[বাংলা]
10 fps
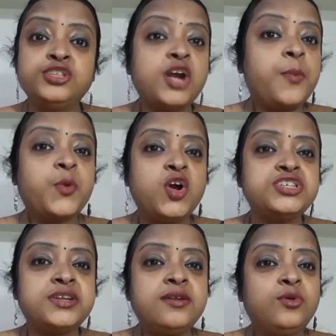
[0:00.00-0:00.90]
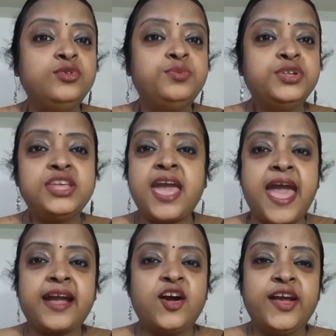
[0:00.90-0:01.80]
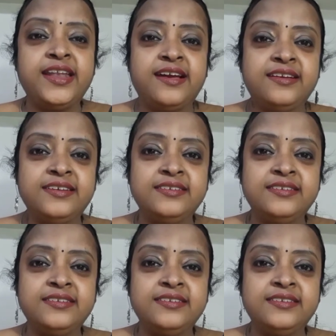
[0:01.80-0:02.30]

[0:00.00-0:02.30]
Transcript: সব কষ্টের অনুভূতি এক হয় না